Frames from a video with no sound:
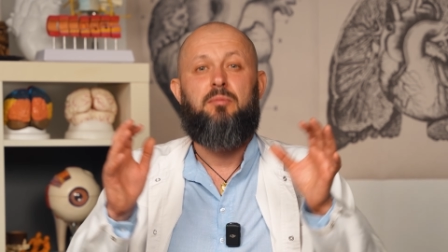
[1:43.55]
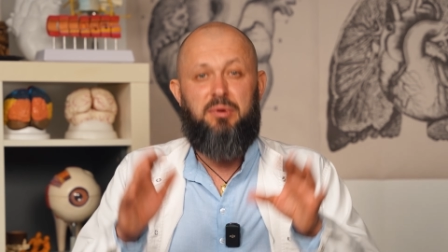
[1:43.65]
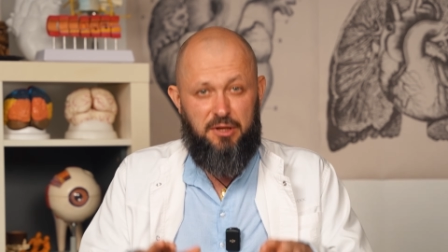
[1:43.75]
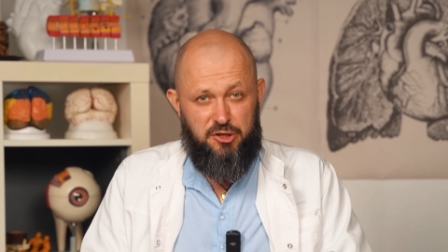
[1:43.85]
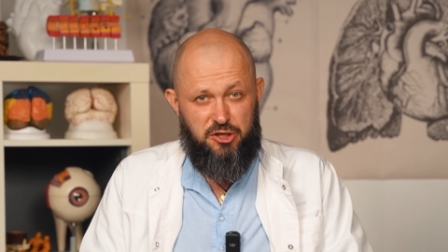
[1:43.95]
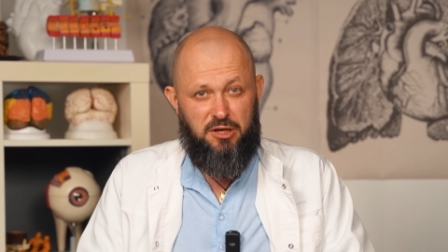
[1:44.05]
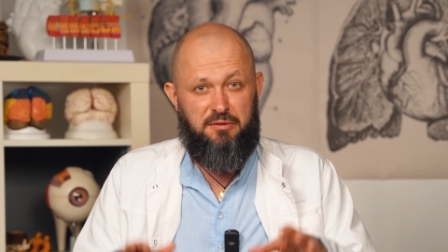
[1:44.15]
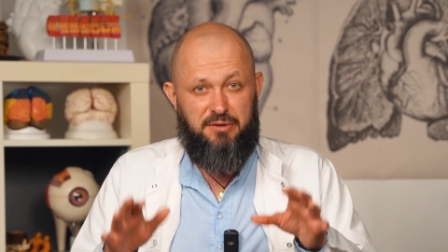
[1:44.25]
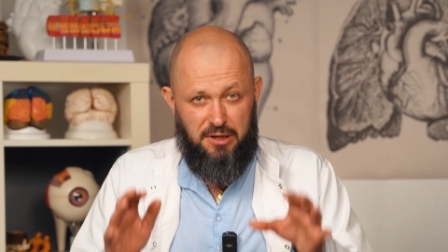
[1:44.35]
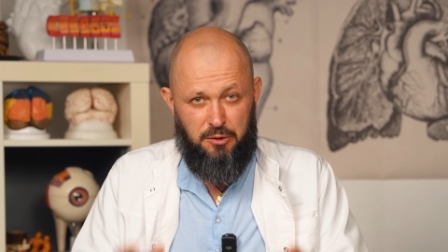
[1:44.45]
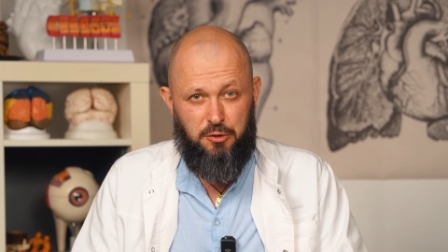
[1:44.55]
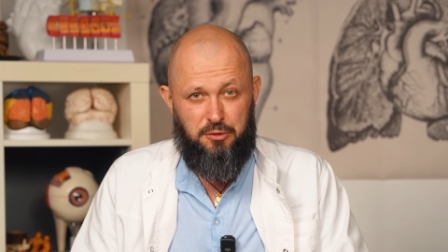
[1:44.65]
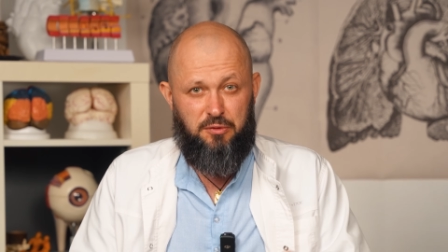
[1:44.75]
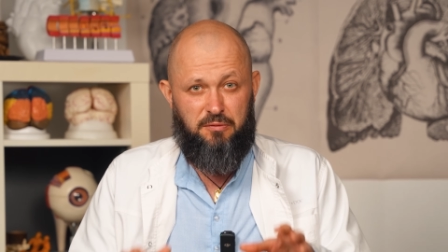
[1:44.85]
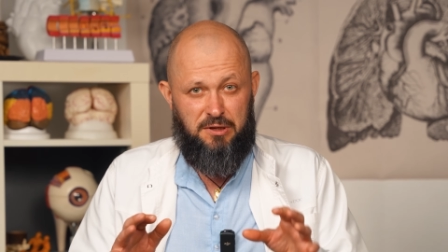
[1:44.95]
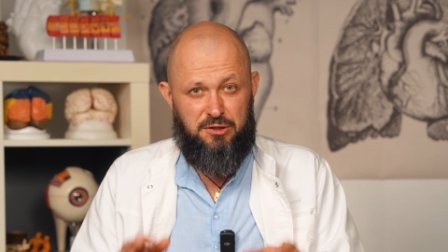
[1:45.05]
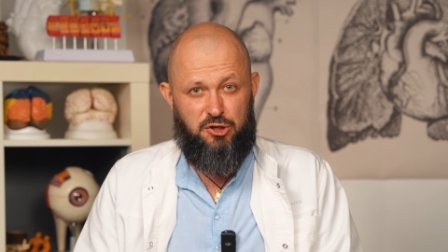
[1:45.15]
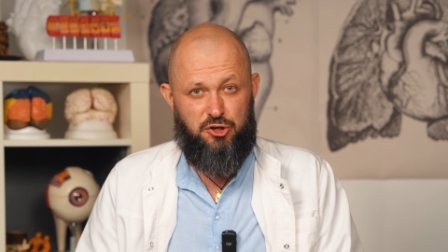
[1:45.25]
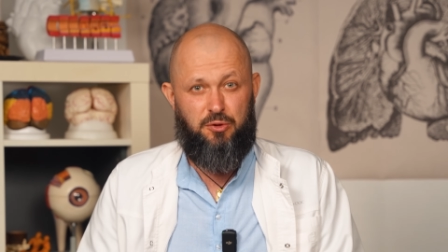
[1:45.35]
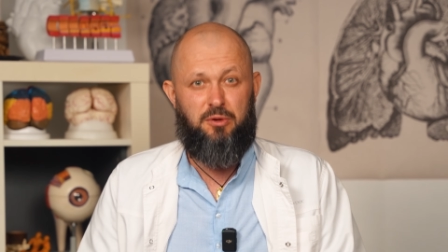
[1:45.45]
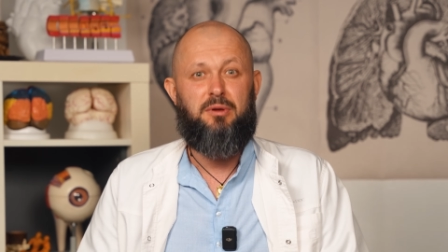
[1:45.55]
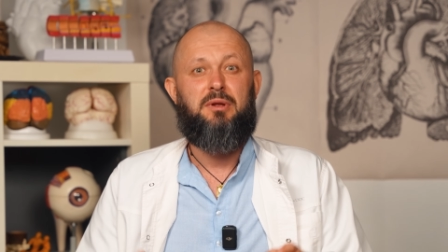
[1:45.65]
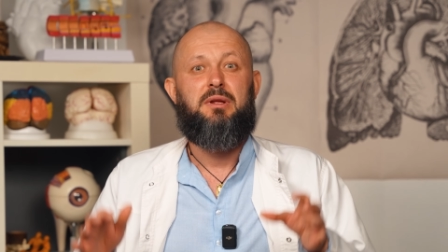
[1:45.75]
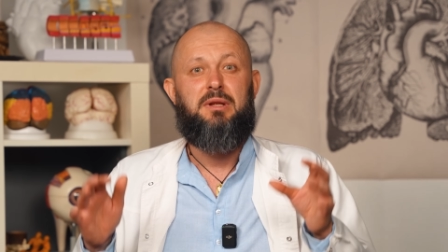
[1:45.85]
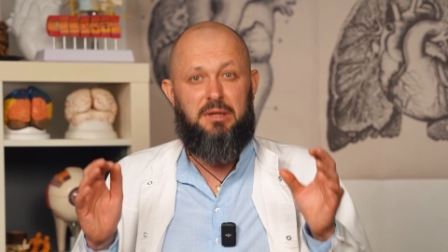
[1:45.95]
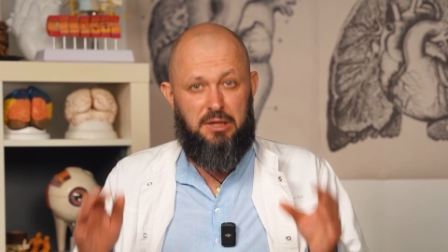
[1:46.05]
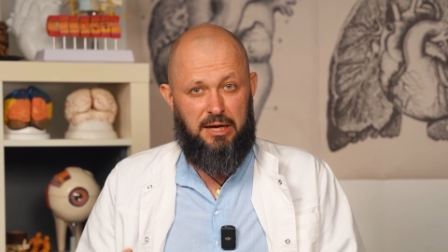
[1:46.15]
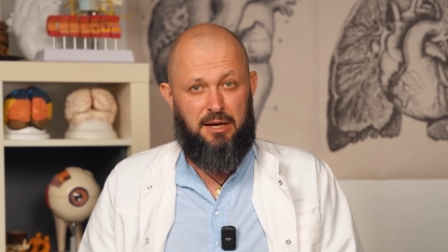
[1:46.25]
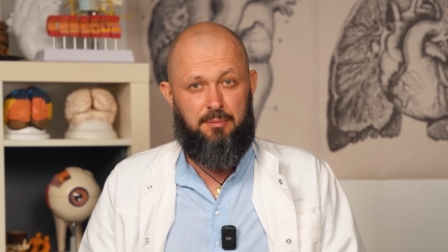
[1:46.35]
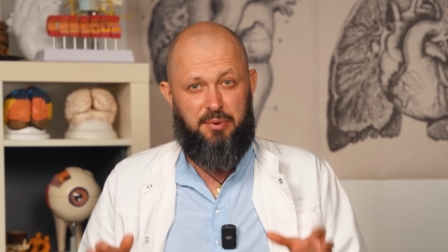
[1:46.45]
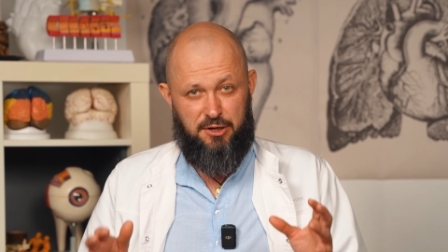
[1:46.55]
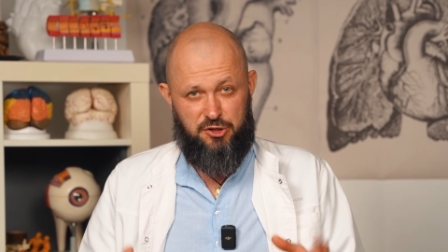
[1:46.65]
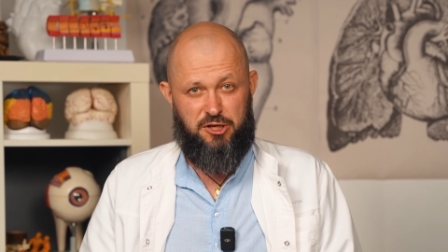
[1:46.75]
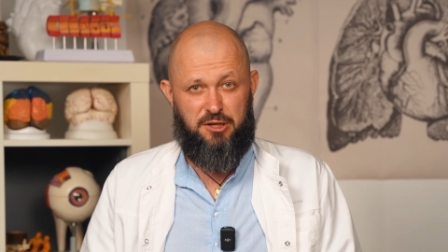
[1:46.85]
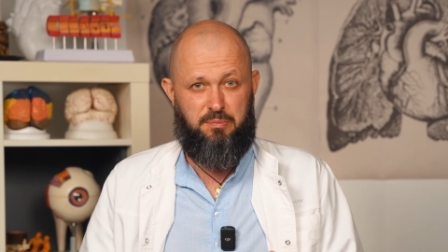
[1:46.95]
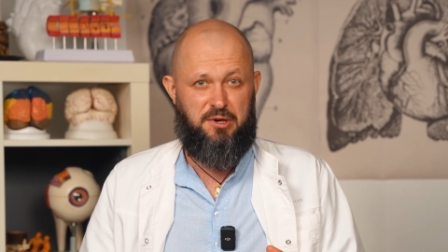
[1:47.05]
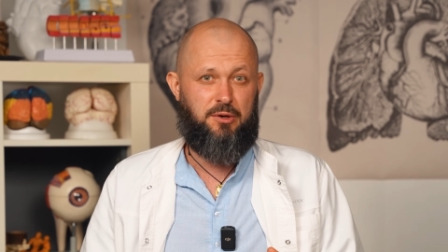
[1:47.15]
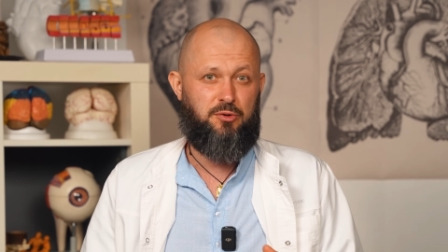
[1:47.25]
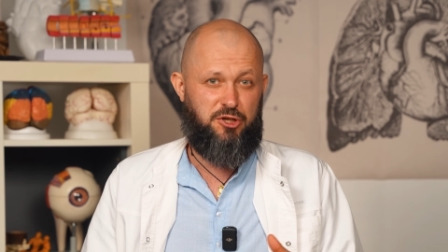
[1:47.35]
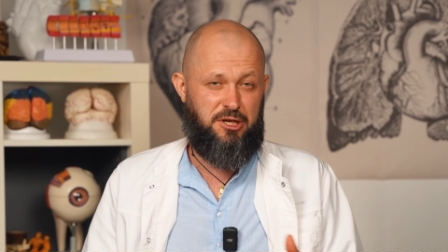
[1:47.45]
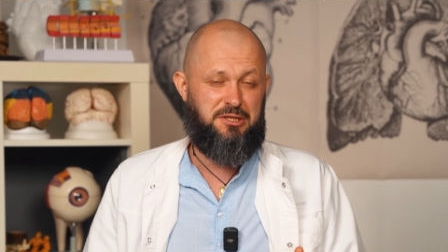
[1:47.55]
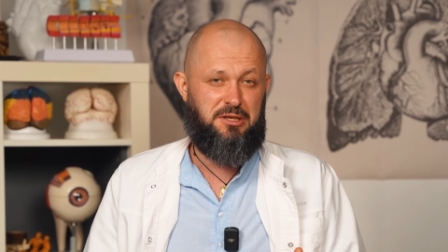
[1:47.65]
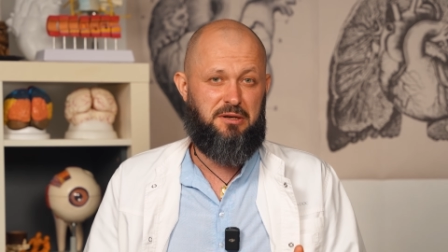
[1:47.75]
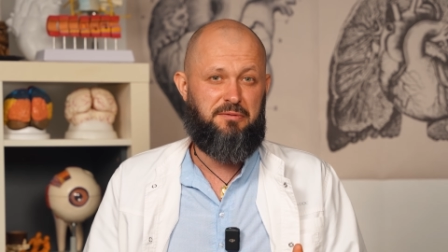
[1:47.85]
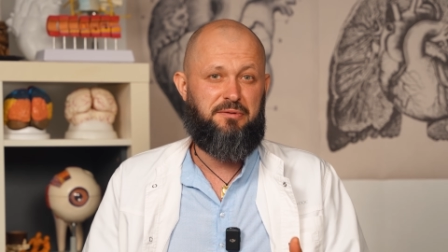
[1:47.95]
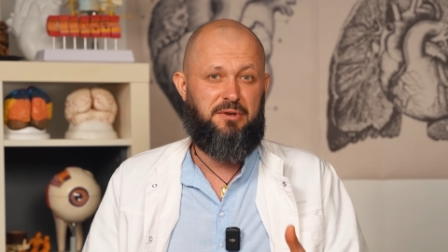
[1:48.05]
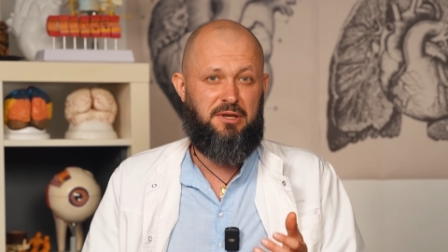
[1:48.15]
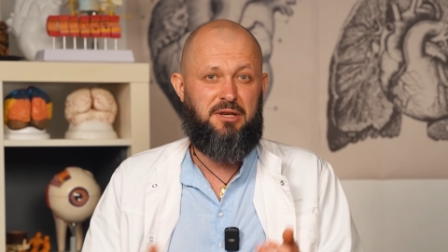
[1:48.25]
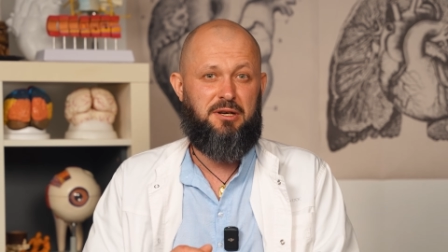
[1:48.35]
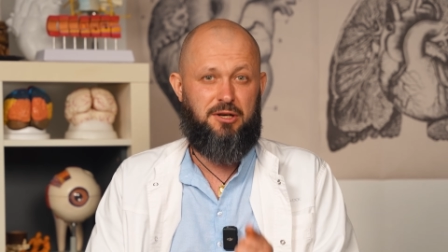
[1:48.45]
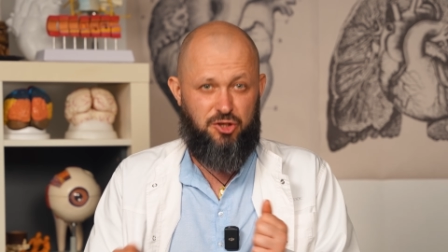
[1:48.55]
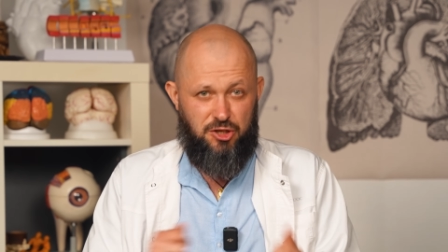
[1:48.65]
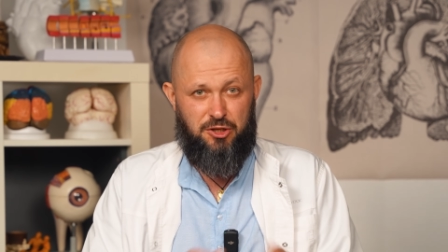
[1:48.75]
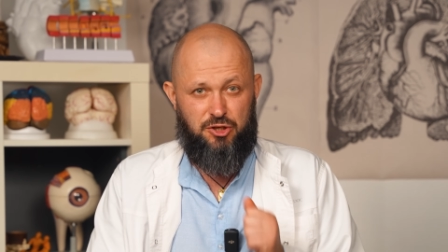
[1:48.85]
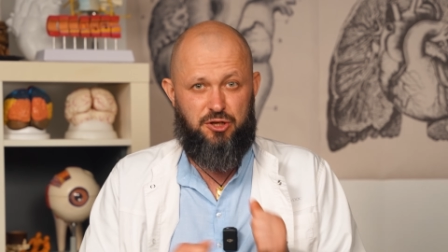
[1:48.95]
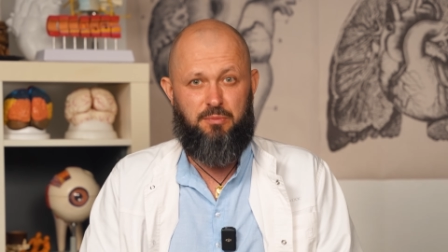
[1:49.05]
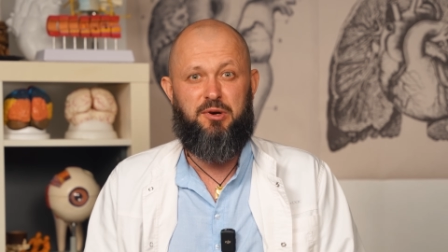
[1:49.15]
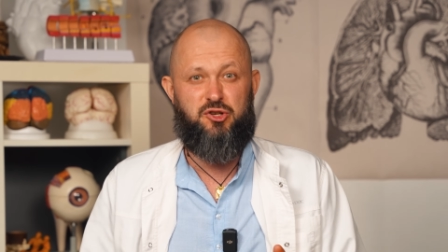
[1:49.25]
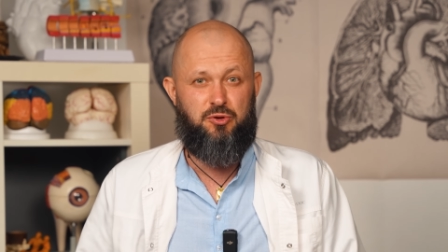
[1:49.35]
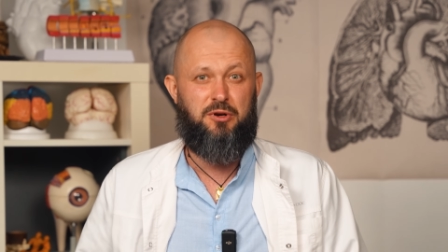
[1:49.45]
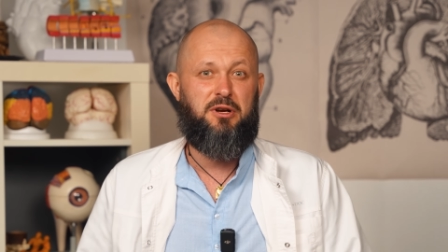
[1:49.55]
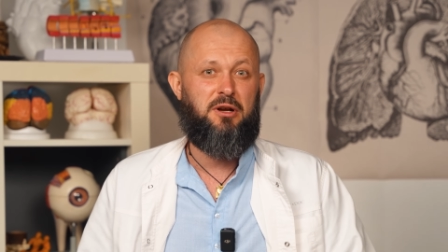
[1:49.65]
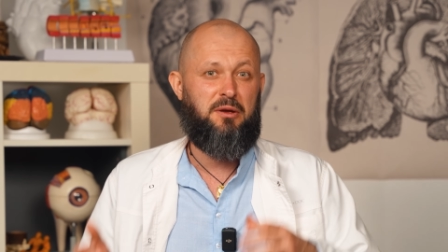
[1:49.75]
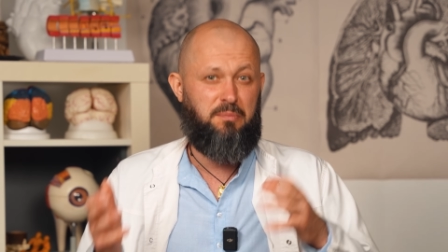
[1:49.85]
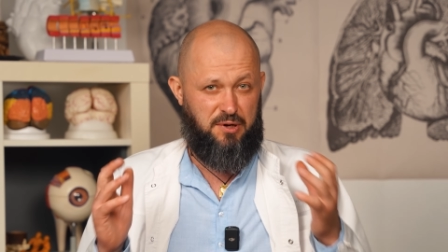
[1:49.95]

положили в холодную водичку, дали полежать пару часиков и хорошенечко пошоркали,